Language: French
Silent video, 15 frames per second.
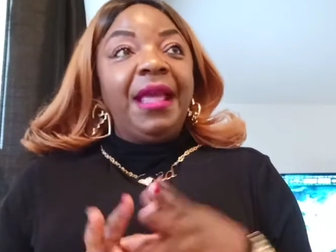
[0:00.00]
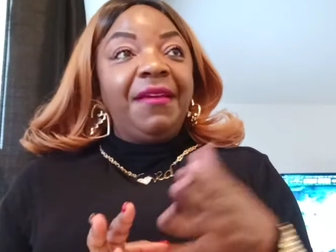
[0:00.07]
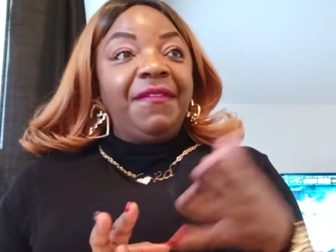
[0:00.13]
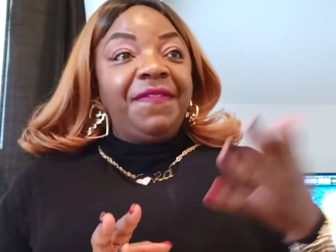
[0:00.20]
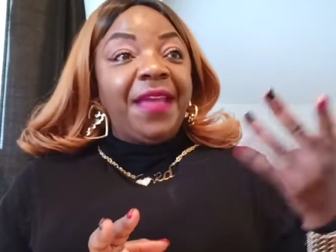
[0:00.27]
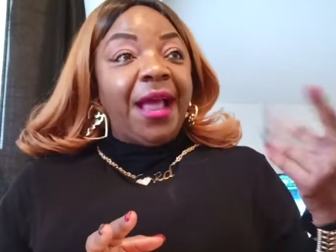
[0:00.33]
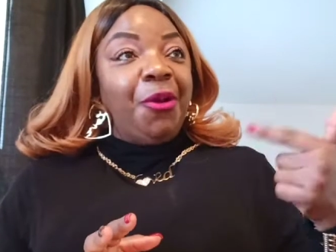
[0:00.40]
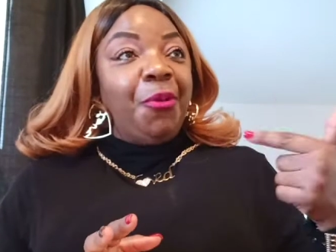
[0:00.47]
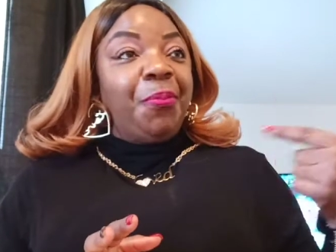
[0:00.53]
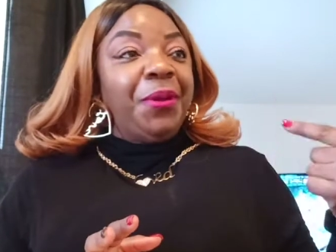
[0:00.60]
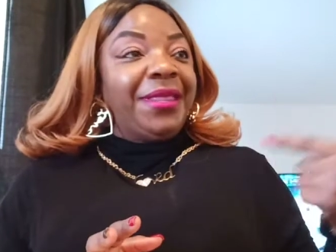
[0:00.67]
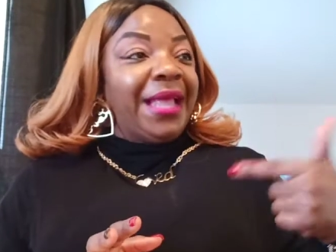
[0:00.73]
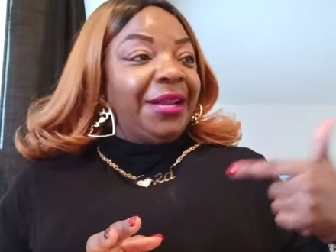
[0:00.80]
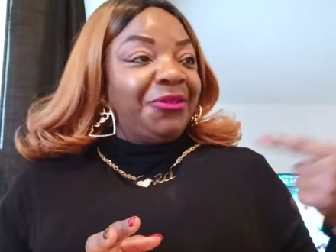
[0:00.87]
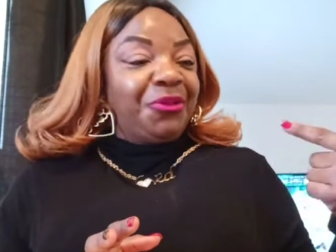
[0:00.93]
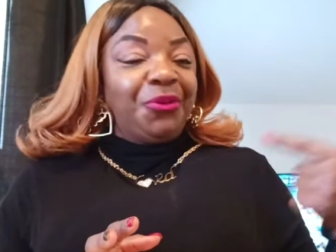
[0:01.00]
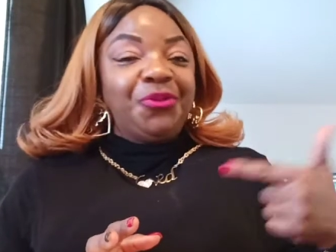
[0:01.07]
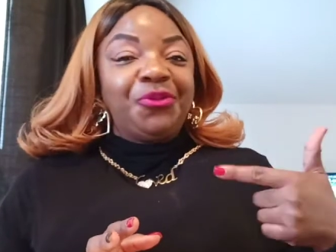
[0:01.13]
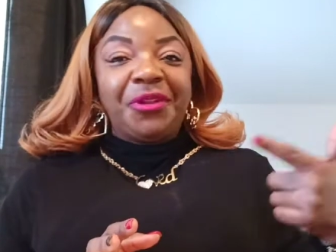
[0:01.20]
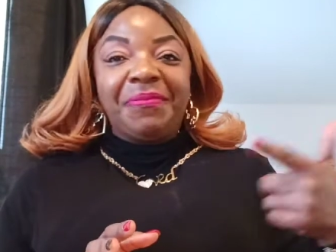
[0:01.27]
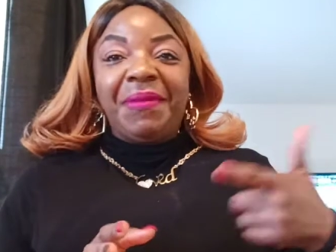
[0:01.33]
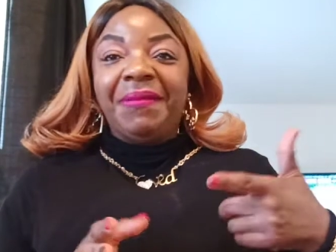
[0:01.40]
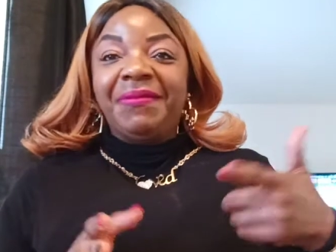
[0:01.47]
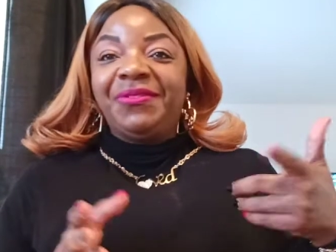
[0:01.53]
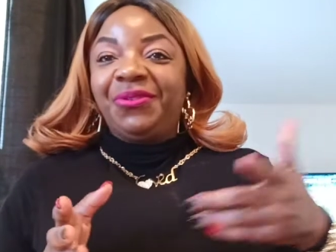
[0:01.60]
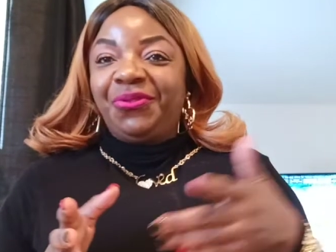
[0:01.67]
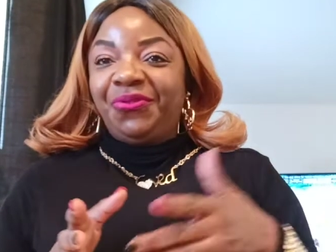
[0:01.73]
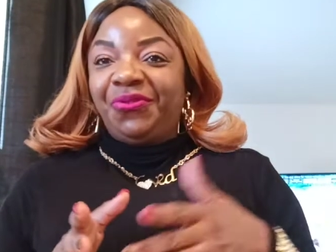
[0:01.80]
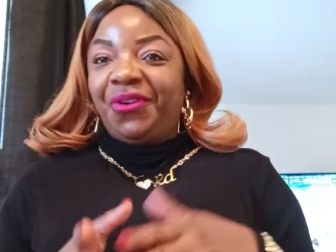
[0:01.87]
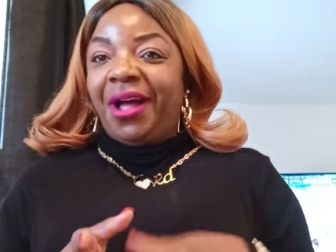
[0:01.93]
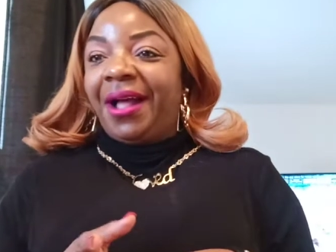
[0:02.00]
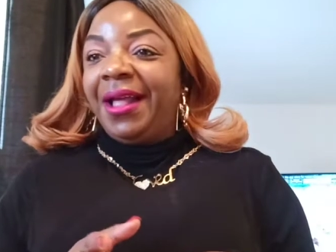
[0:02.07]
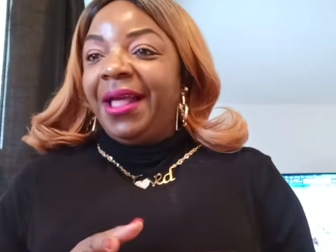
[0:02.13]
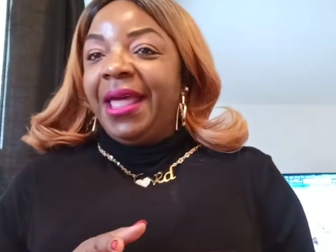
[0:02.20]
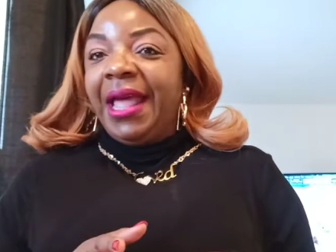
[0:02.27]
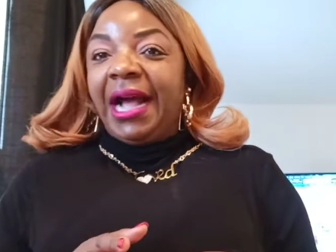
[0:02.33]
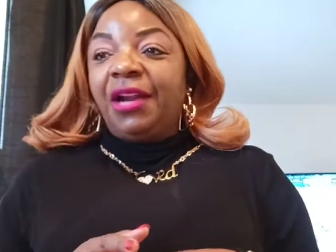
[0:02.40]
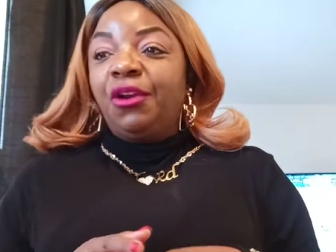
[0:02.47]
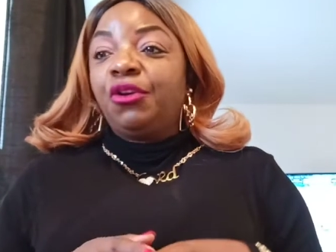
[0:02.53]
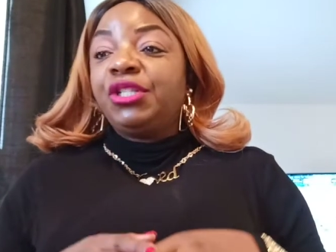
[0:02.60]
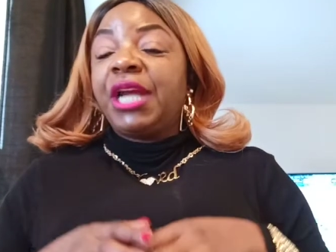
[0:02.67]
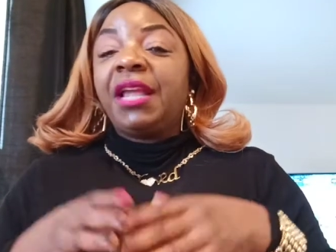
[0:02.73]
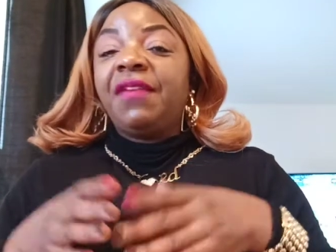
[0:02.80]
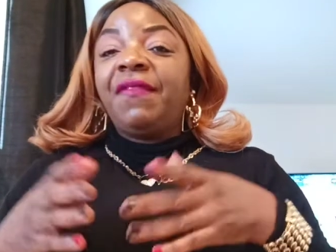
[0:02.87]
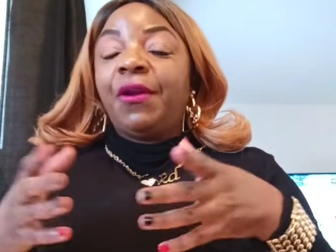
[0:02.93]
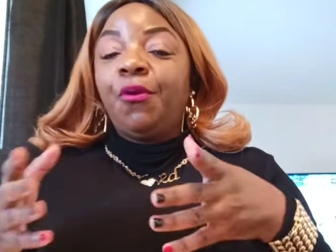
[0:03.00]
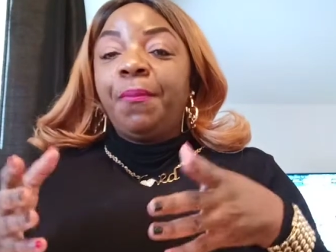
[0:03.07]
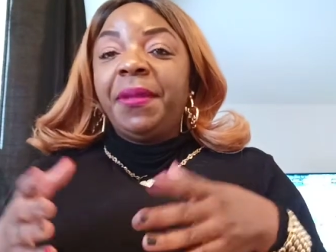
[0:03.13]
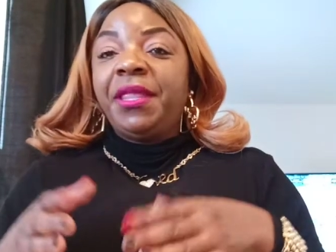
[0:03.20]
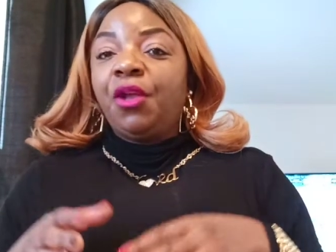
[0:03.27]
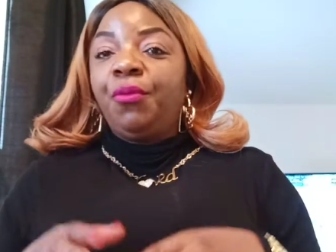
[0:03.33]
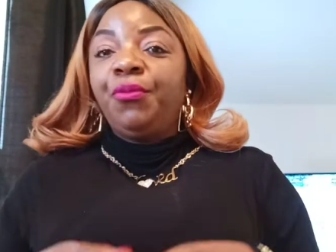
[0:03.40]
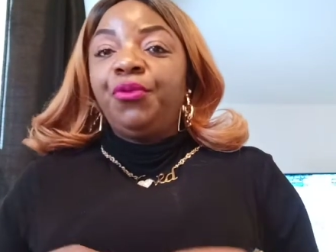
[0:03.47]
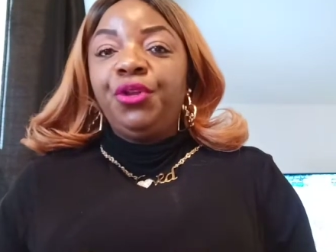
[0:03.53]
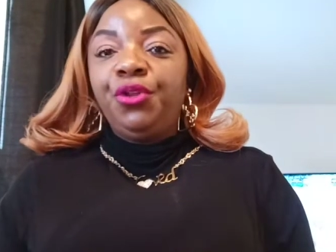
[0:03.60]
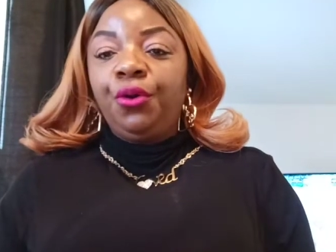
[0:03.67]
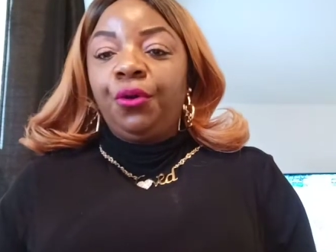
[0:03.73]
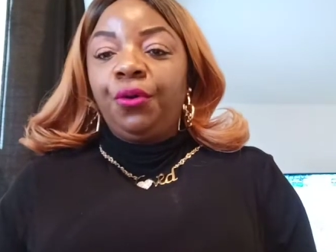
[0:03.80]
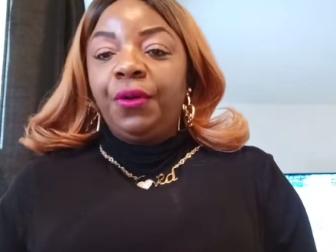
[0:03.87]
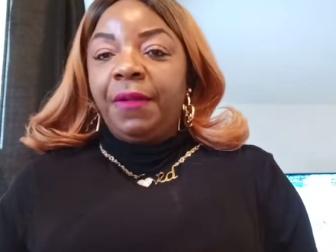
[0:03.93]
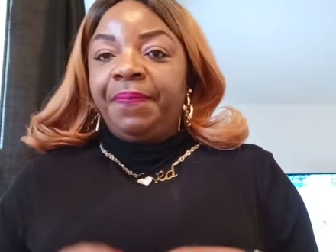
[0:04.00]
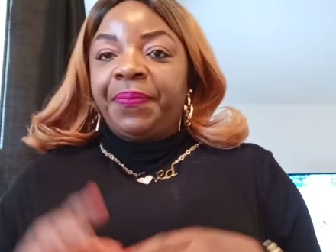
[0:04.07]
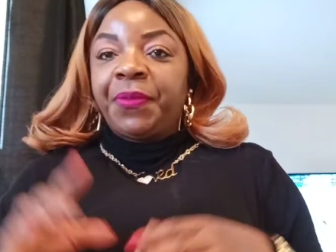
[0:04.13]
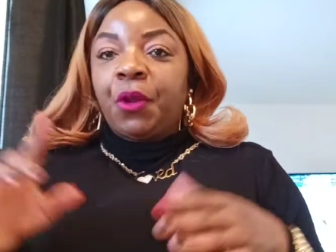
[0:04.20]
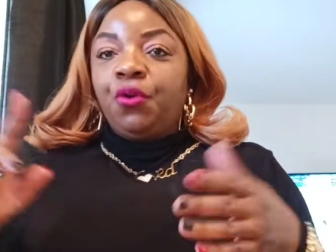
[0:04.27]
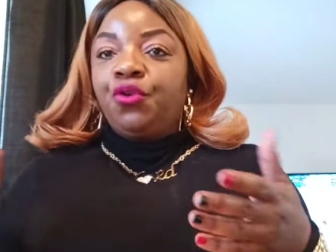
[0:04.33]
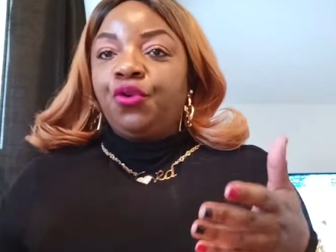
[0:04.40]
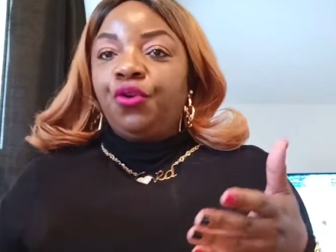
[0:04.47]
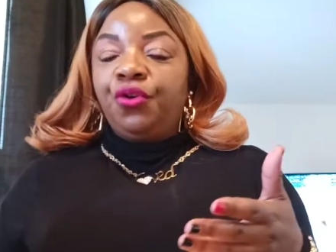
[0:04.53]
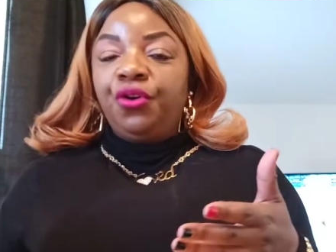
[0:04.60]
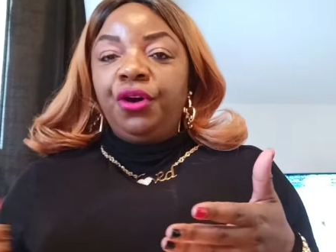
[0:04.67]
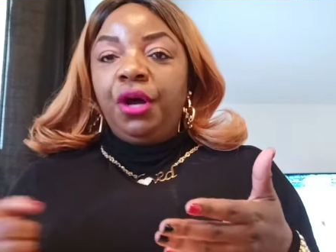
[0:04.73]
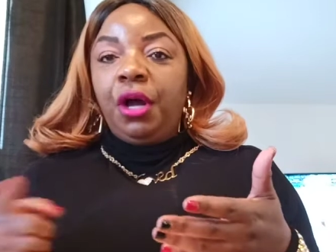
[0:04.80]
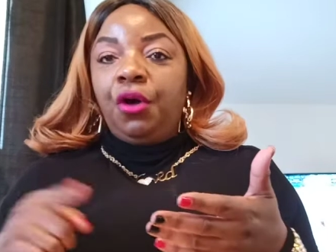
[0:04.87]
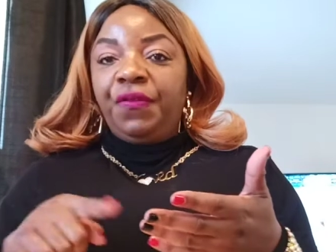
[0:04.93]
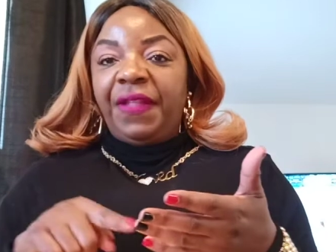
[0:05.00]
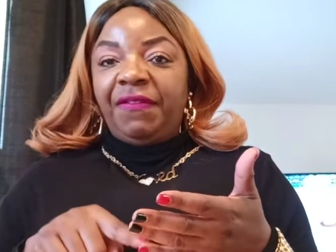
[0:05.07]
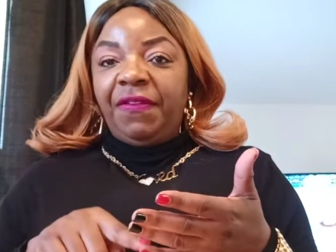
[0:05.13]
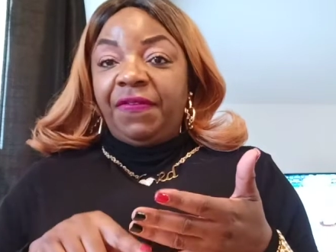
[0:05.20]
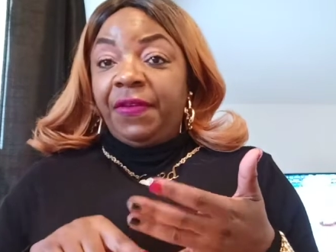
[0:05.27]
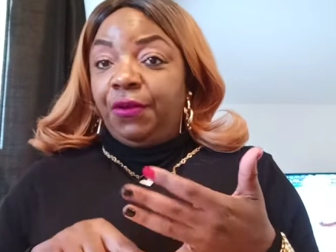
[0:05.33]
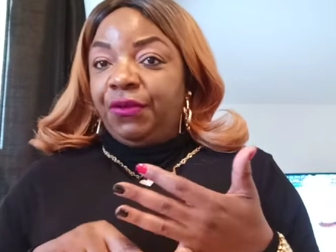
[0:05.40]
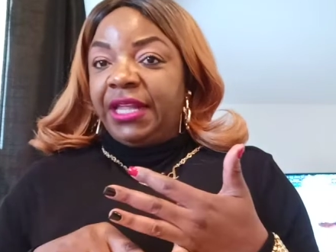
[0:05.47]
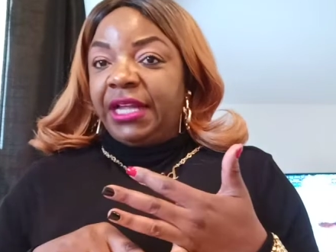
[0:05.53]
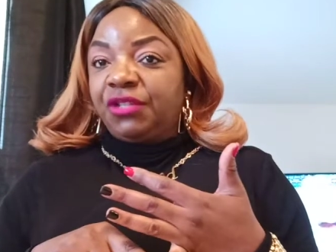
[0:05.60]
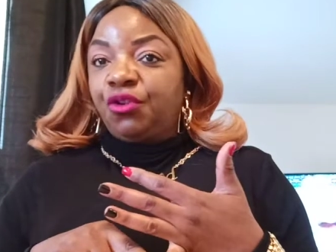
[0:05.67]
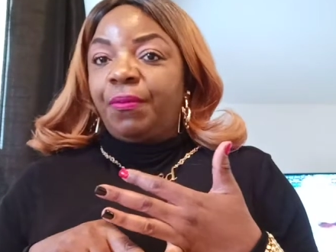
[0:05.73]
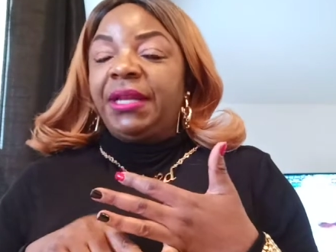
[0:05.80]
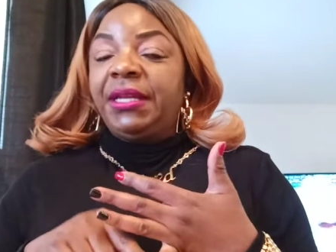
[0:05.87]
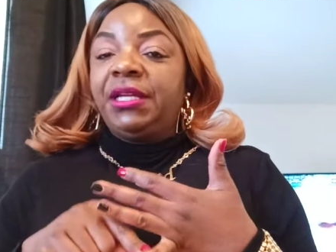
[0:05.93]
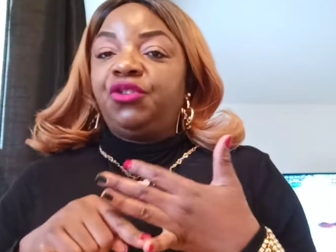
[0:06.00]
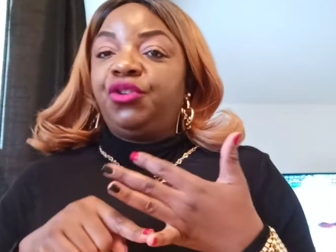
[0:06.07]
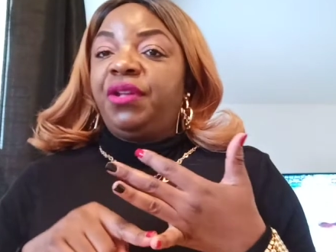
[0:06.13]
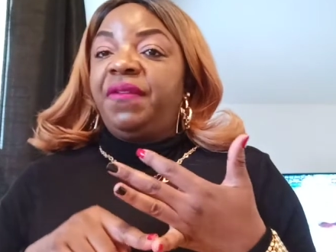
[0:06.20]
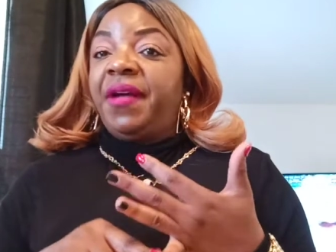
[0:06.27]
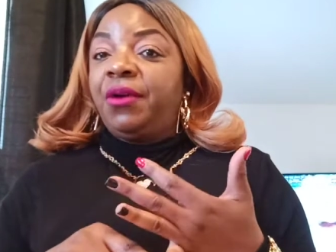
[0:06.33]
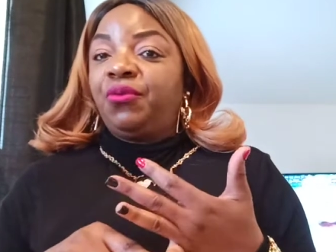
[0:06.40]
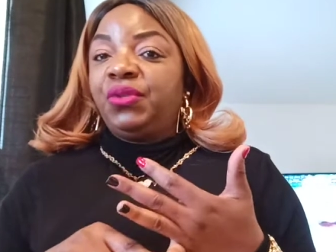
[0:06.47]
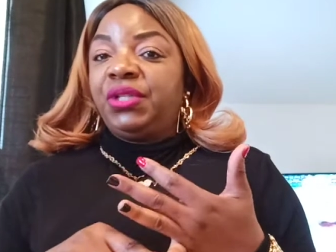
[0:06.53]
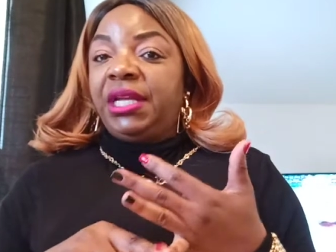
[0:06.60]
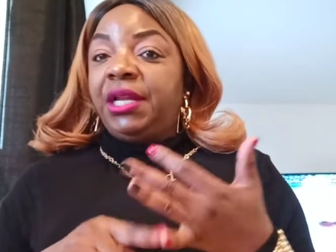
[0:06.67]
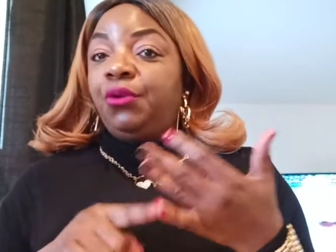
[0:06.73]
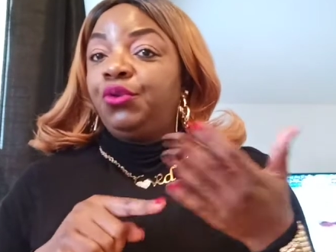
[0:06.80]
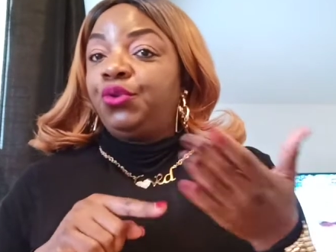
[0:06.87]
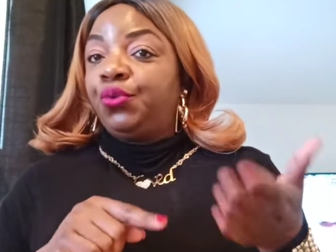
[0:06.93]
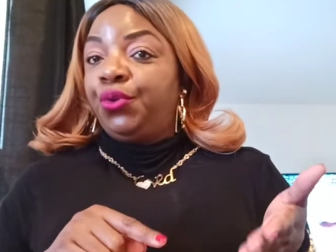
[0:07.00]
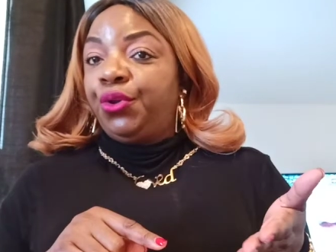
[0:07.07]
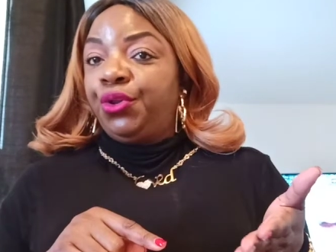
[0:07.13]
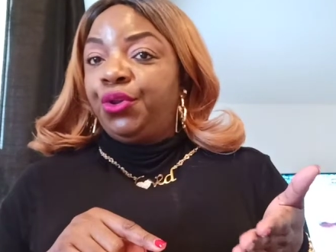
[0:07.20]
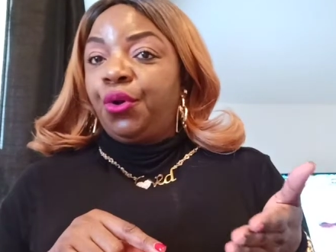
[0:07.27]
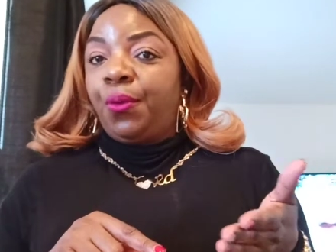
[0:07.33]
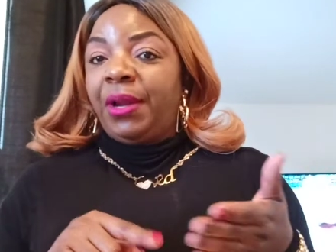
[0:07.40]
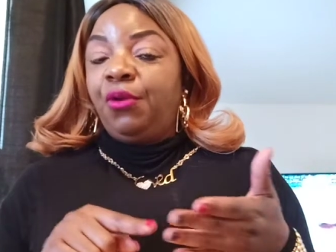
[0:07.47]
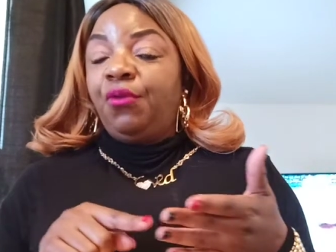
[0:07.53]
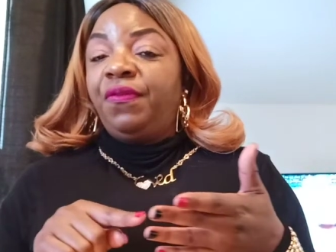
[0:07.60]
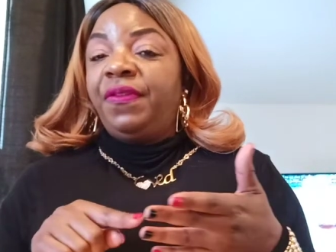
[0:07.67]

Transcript: Viens à l'hôpital tout de suite même, je vais te voir. Alors, j'arrive à l'hôpital, on me dit, non, au Congo, on avait fait le test, on m'a dit que je devais accoucher le jour de Noël,